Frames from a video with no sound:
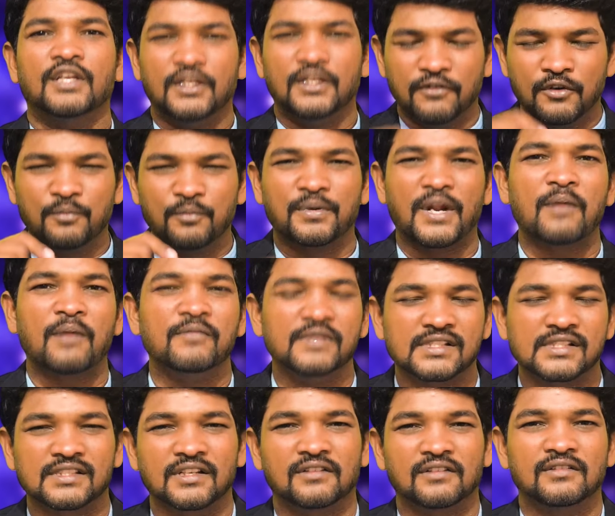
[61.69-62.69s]
ఇవ్వడం
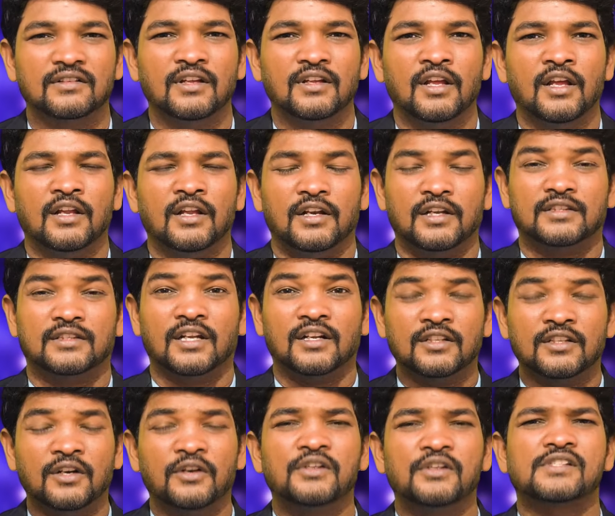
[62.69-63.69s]
ప్రారంభిస్తాడు నీ
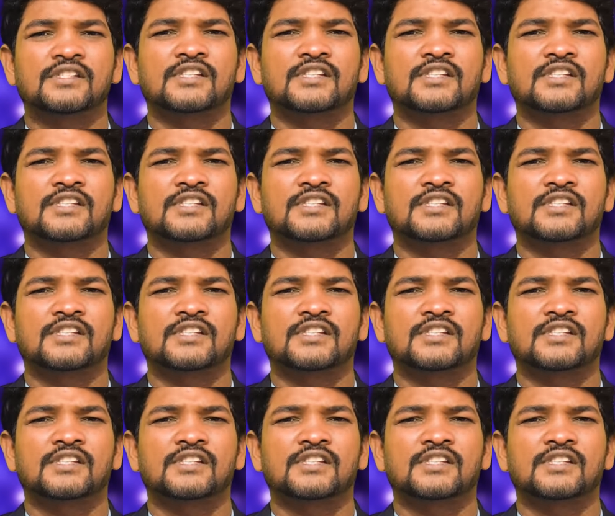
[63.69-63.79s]
తల్లిదండ్రుని